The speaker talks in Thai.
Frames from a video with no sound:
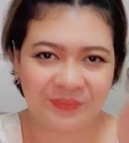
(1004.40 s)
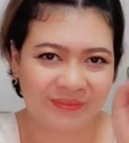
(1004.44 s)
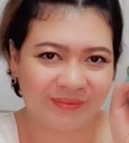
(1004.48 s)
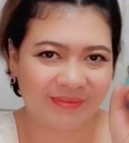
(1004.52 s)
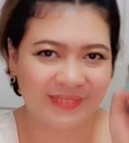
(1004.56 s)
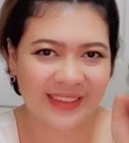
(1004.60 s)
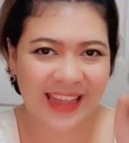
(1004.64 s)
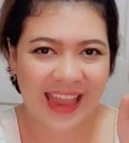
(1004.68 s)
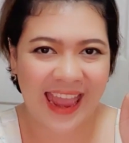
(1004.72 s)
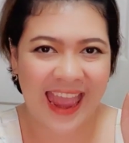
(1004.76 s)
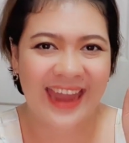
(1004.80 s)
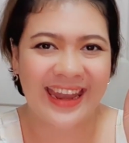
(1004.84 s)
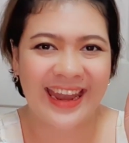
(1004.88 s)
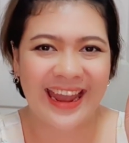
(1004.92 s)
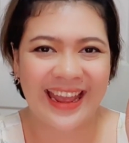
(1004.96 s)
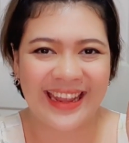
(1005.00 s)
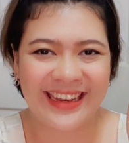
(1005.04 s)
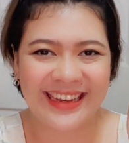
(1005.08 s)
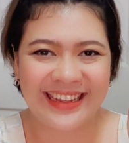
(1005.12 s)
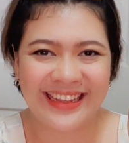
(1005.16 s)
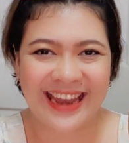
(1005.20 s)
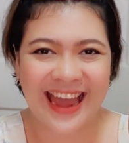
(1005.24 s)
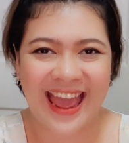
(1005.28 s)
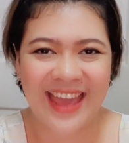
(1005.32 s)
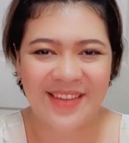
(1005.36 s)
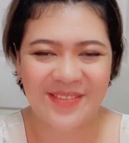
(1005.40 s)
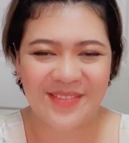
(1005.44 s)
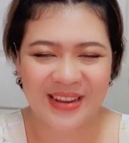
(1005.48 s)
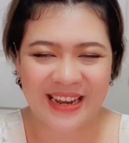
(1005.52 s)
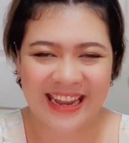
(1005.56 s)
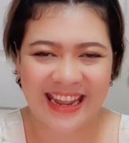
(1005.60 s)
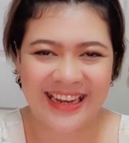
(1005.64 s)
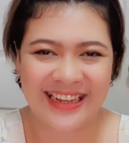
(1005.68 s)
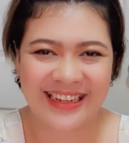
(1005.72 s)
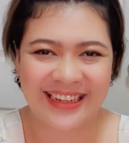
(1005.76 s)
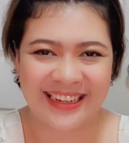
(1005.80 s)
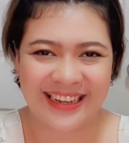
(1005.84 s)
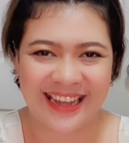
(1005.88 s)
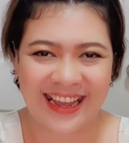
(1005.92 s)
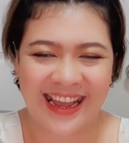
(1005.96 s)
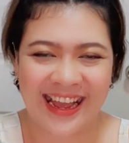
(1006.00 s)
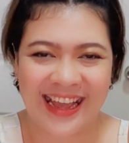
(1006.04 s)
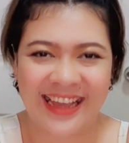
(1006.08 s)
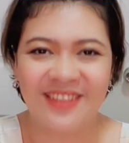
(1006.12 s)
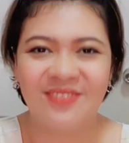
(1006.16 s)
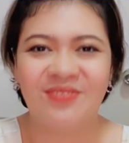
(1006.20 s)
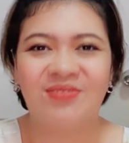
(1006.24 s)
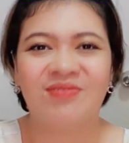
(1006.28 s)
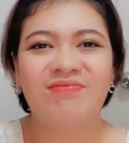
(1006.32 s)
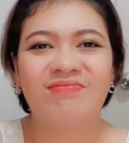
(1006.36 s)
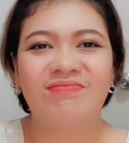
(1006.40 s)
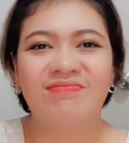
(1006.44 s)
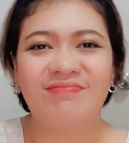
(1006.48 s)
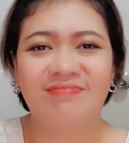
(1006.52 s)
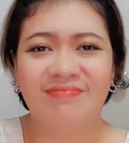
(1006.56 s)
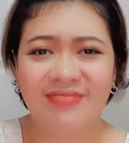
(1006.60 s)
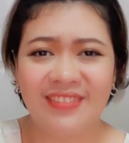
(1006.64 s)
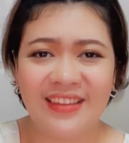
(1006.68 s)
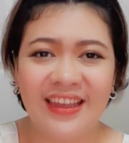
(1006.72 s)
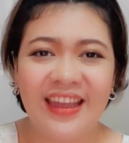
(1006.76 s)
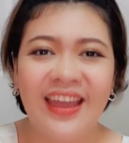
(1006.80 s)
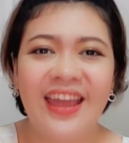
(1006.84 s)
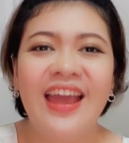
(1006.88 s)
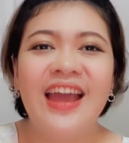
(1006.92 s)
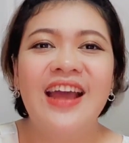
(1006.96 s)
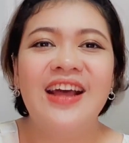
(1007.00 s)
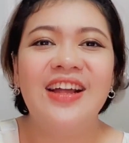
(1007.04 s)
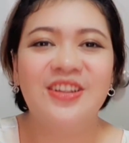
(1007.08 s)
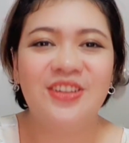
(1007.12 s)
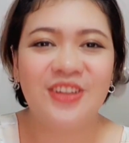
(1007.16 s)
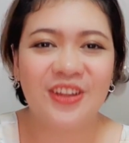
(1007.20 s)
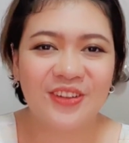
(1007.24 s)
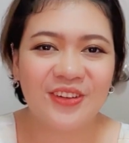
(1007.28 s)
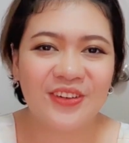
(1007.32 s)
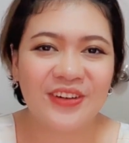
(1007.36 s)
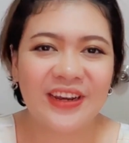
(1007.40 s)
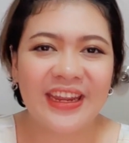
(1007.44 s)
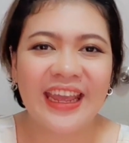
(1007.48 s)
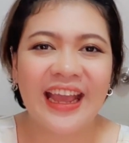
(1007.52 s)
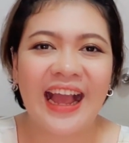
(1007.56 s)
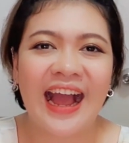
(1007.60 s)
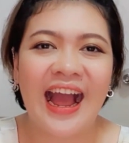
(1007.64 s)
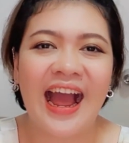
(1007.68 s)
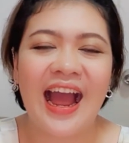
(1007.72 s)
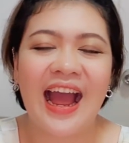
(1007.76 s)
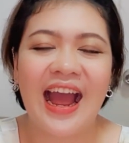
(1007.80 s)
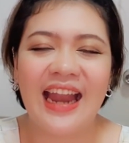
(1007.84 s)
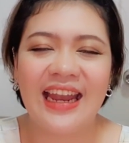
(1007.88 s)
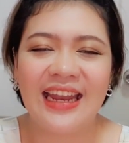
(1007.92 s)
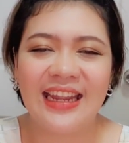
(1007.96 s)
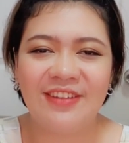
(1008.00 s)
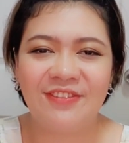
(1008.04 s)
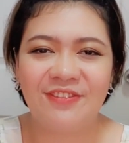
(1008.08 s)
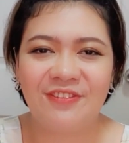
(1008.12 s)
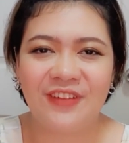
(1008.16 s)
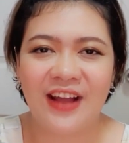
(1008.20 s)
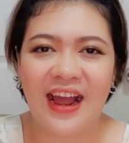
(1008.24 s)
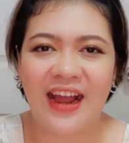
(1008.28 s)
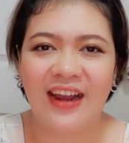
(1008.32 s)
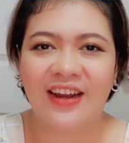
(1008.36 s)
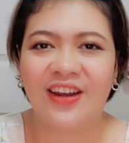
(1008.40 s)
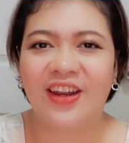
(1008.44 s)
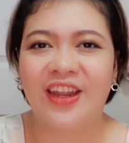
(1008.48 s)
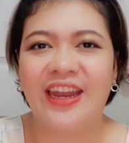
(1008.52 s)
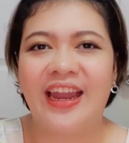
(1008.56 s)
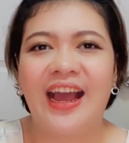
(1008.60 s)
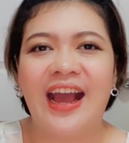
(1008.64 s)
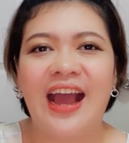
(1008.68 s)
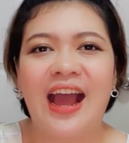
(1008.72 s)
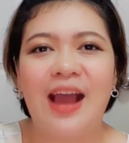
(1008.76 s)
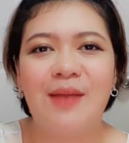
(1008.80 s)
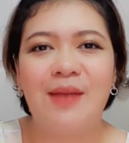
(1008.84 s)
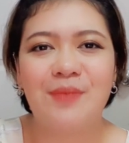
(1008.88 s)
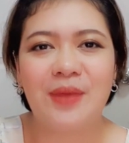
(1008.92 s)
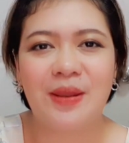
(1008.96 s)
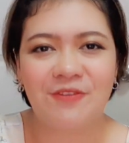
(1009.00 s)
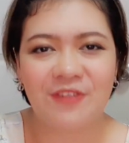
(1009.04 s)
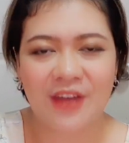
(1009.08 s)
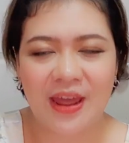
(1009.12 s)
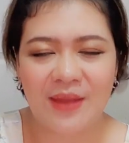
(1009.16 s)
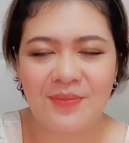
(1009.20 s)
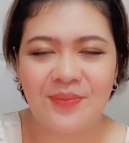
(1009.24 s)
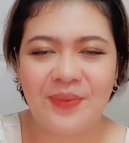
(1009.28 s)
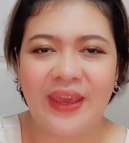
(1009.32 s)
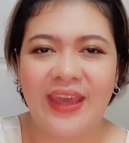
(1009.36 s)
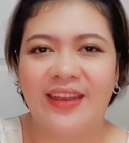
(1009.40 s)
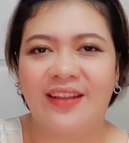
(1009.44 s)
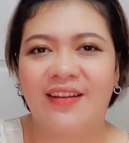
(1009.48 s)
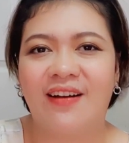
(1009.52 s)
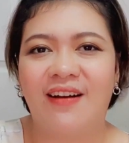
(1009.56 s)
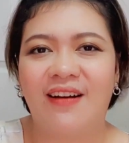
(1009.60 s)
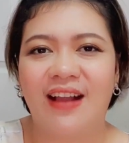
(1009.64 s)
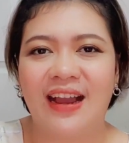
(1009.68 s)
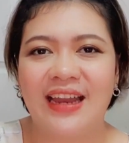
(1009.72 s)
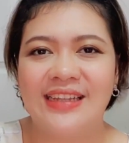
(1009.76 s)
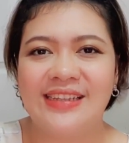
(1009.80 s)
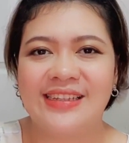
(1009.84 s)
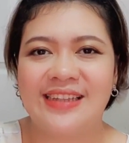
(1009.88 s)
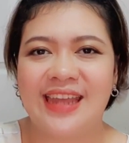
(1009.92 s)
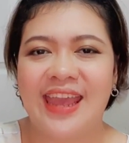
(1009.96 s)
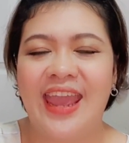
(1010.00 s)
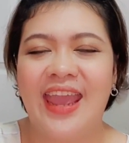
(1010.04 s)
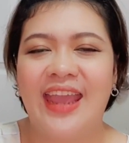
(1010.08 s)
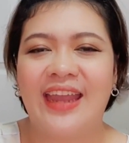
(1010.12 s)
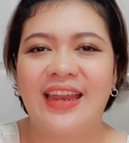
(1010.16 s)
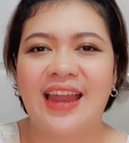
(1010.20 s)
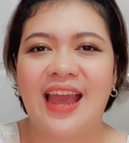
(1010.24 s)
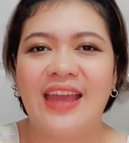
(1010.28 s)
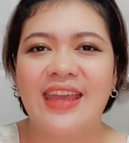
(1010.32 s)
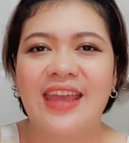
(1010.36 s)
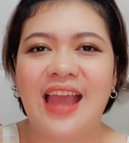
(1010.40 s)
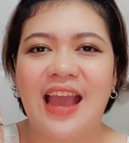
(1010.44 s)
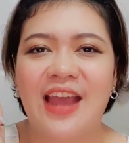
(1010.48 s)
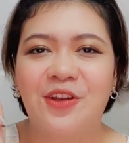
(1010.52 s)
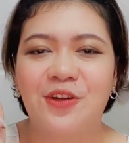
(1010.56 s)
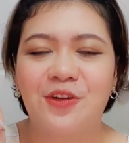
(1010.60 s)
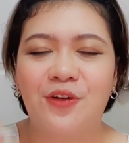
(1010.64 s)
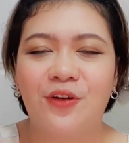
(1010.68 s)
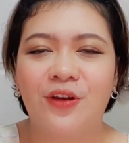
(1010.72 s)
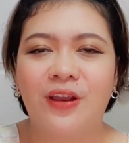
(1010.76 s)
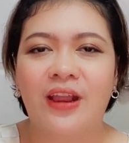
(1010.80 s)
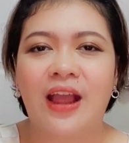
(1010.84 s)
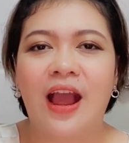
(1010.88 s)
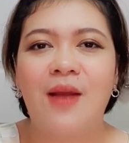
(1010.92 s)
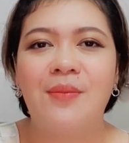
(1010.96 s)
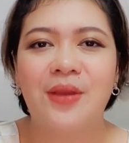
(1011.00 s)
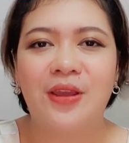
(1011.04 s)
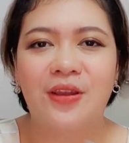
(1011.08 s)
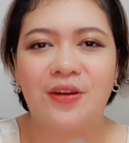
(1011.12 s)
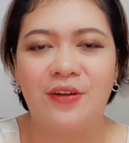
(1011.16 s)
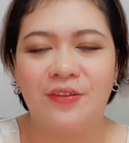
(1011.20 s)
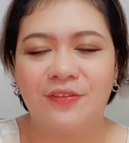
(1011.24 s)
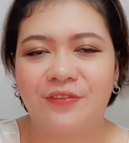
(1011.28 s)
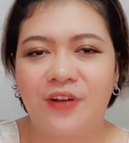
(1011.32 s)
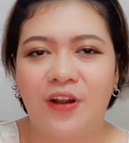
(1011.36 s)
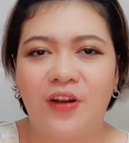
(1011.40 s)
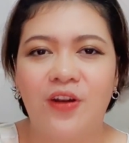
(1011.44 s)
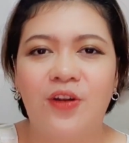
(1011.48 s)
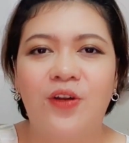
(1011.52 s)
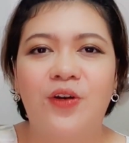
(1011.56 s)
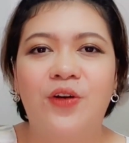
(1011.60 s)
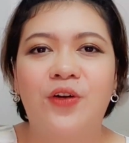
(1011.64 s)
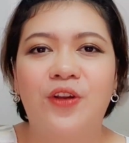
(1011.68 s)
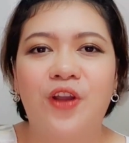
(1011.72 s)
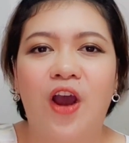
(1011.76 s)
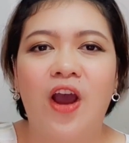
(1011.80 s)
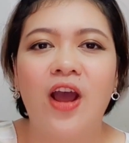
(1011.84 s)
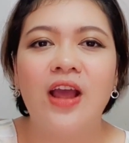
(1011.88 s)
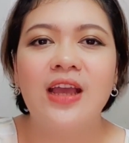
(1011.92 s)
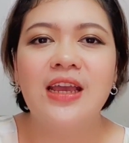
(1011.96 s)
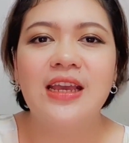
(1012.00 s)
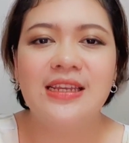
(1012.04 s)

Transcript: แอด ไอ ดี ไลน์ มาได้เลยนะคะส่วนตรงนี้ค่ะอลิซฝากหน่อยนะคะเป็นแฟนเพจของอลิซเองนะอยากทุกคนเข้าไปกด follow เนาะ